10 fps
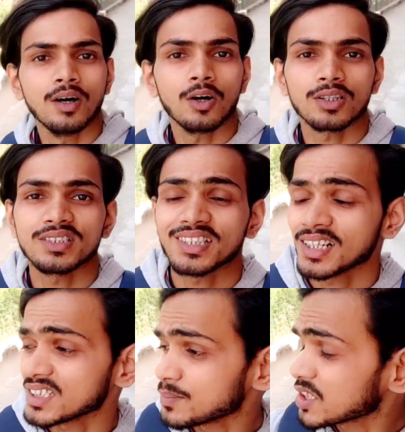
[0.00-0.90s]
और इस जगह
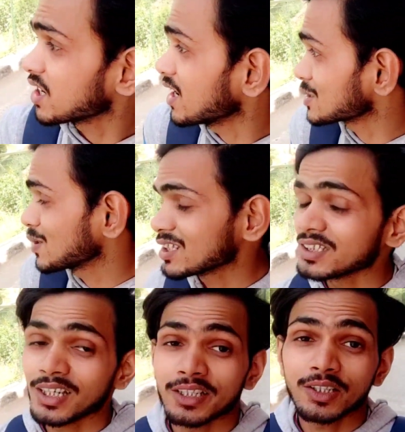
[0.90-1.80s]
का सबसे खास बात
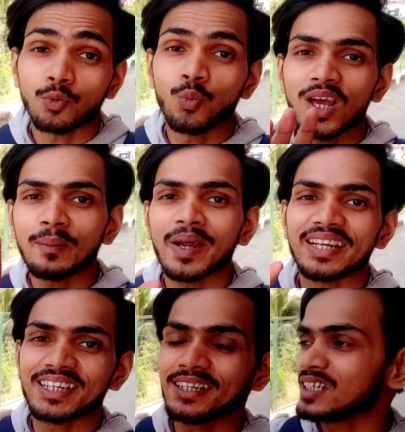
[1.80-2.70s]
यह है कि वेल
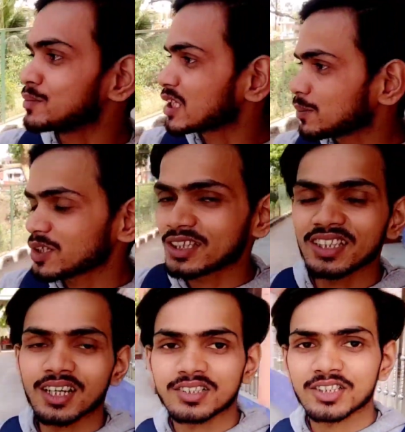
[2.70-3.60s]
मेंटेन्ड है मतलब
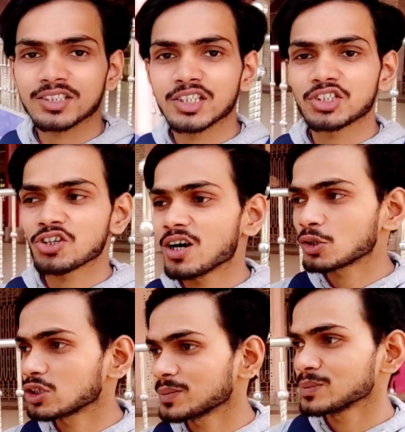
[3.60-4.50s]
इतने अच्छे से
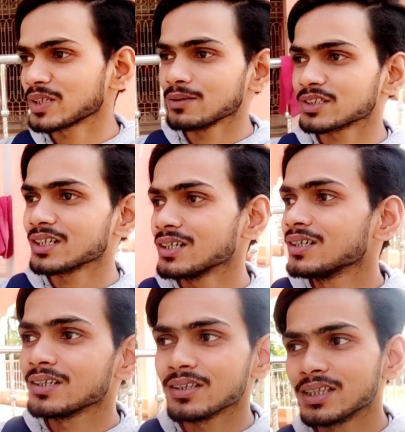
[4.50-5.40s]
चारों तरफ से मतलब इसका
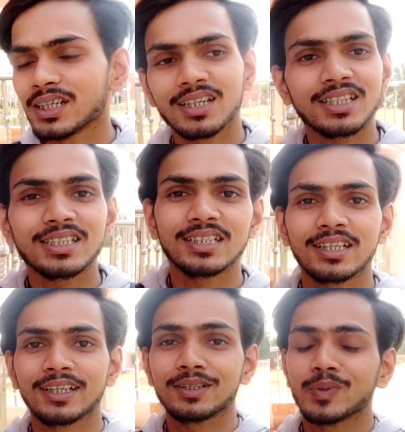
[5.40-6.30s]
देख रेख किया
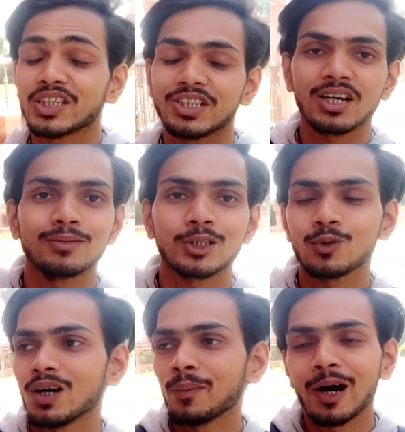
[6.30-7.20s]
जाता है कि मैं क्या
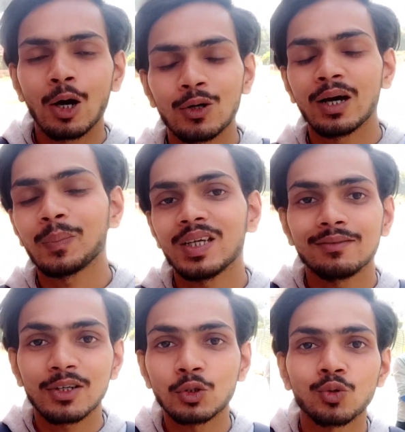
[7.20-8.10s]
बताऊँ अब आओ यहाँ पे एक
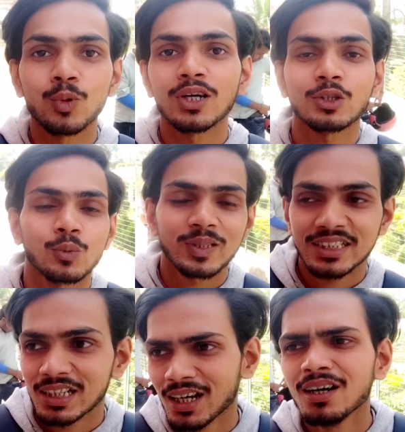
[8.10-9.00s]
बार घूमोगे तो पता
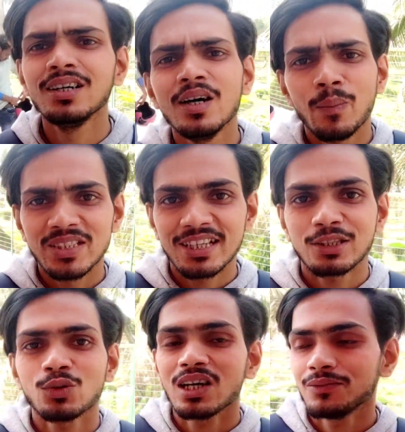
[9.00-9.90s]
चलेगा मैं
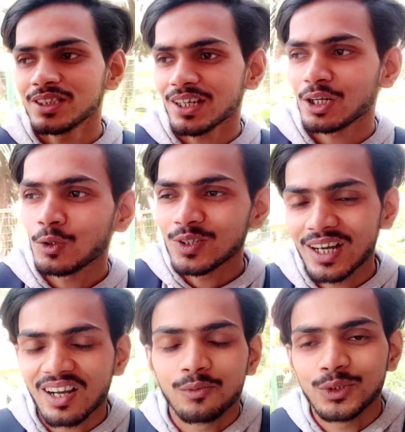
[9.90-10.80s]
जानता हूँ काफ़ी सारे लोग
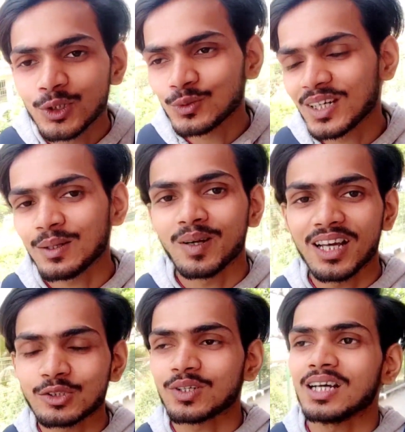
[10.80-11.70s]
यहाँ का वीडियोस वगैरह
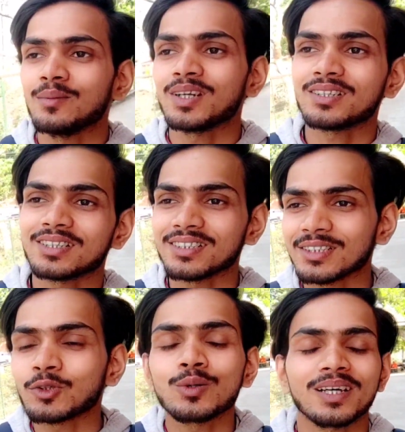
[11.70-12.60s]
बना चुका है बट
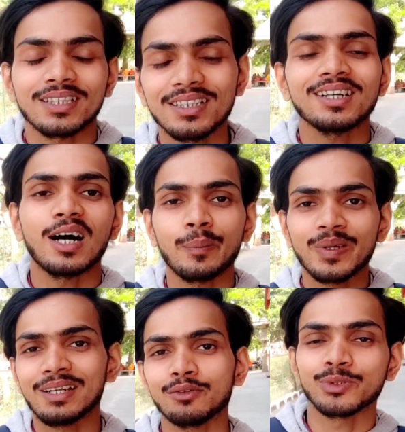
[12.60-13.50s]
uh, कोई बात नहीं आप
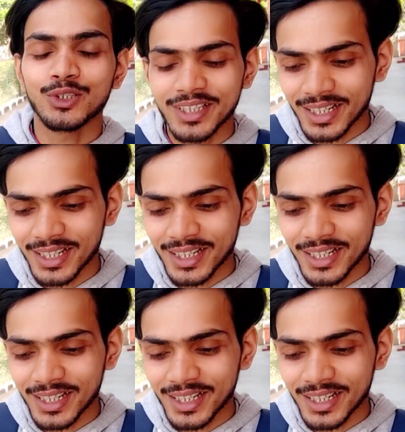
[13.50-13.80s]
मेरा भी वीडियो